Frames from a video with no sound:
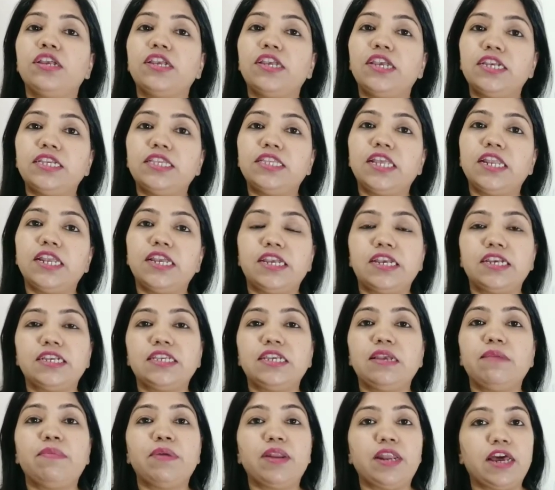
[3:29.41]
किस तरीके
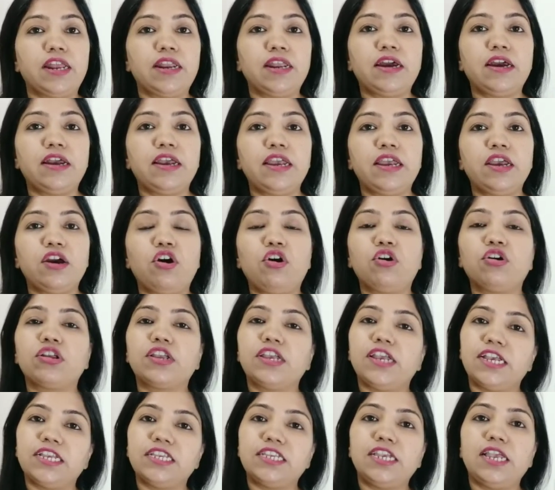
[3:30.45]
से बनाना है और
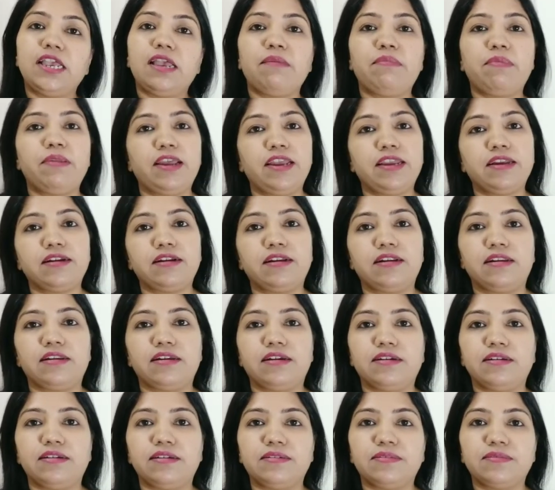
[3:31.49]
कैसे अप्लाई करना
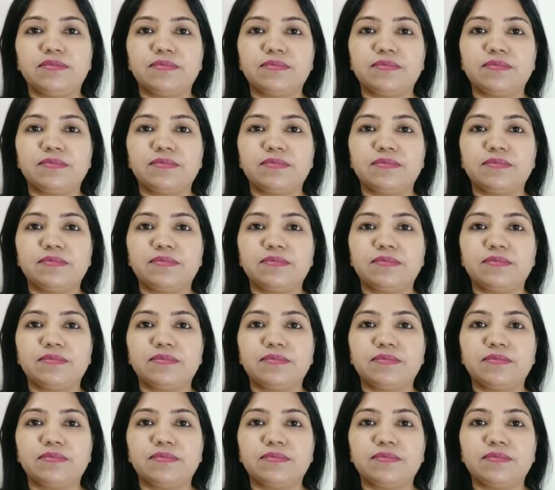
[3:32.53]
है